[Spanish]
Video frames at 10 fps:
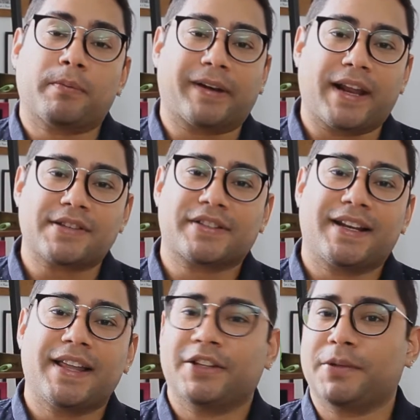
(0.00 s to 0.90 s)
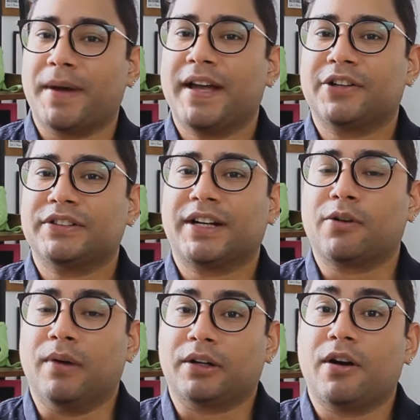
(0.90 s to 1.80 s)
mis redes sociales donde me vas a encontrar
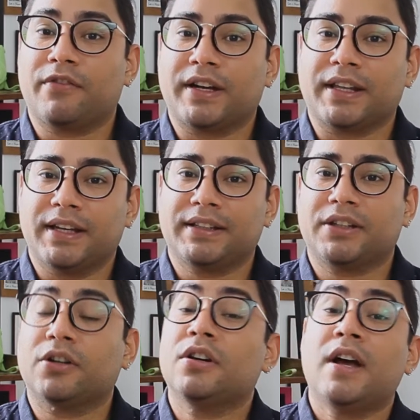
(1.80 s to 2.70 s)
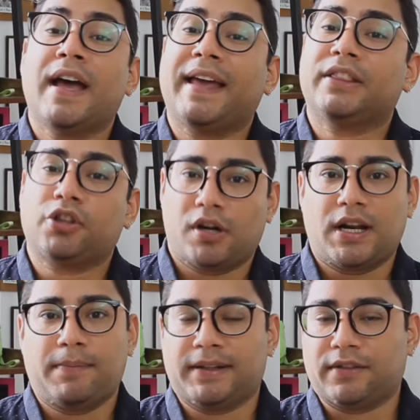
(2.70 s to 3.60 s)
como arroba franquinético en todas
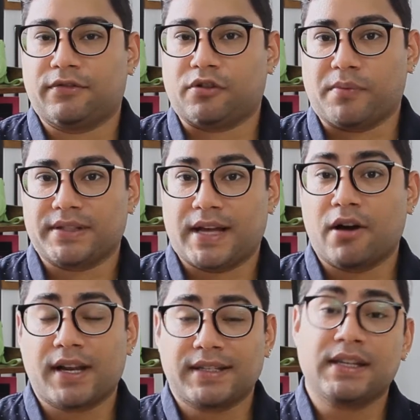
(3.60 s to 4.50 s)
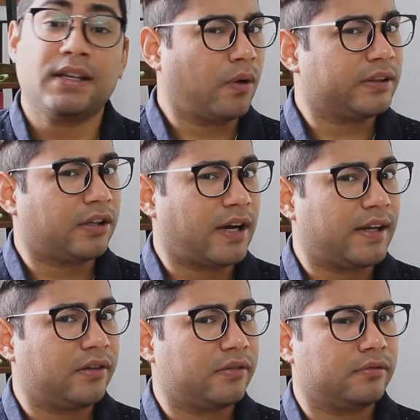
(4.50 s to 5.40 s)
las plataformas. Ahora sí, ¿cuánto
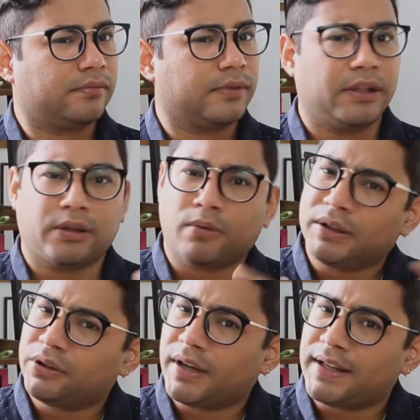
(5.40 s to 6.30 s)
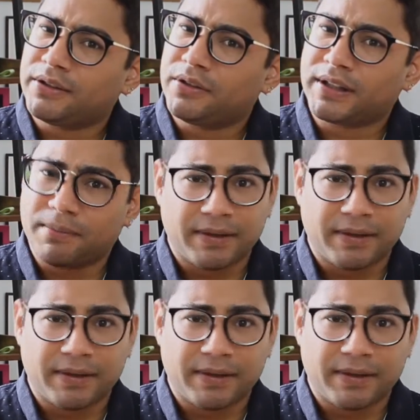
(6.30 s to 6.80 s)
gano y cuánto gasto aquí en